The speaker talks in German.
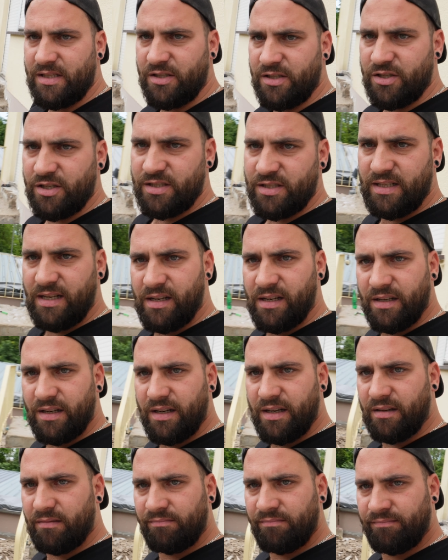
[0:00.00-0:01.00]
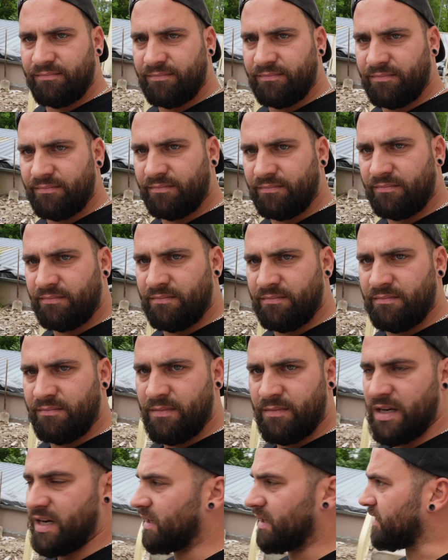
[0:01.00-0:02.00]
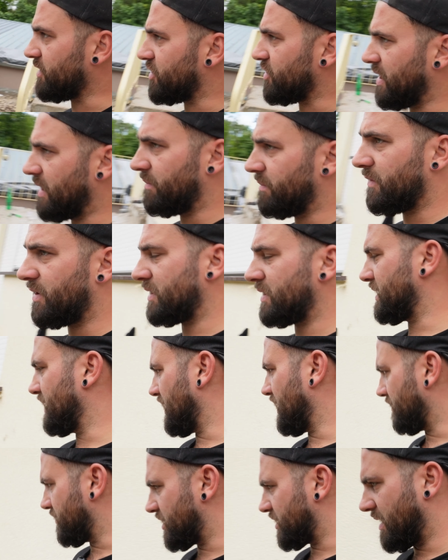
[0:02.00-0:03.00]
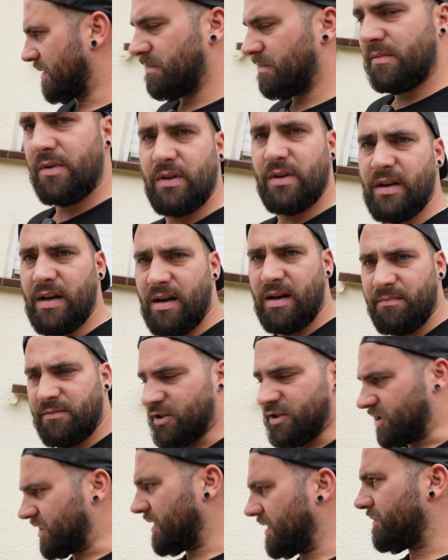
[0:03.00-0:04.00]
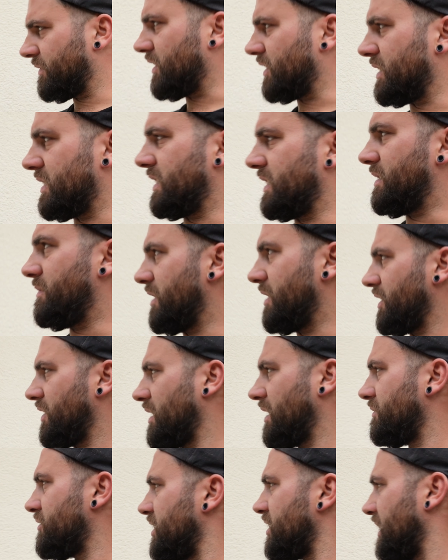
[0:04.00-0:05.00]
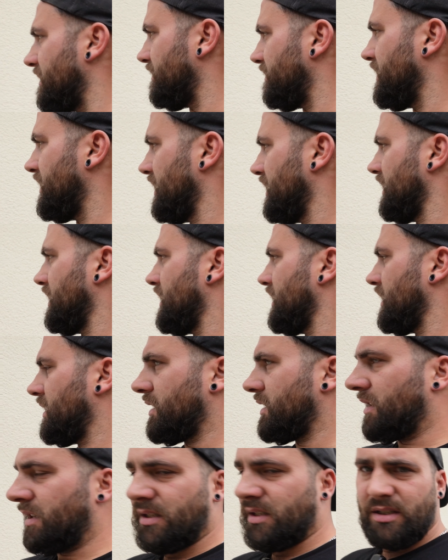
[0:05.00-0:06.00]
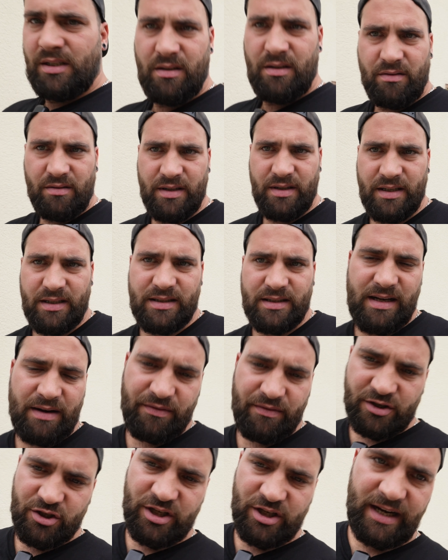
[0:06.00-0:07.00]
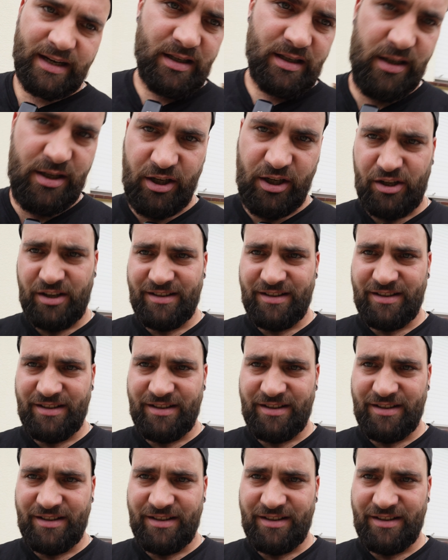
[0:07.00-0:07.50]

was soll ich euch sagen? Ja. Wir haben gestemmt und sind am Stemmen und haben gestemmt und sind immer noch am Stemmen. Und das ist einfach schrecklich.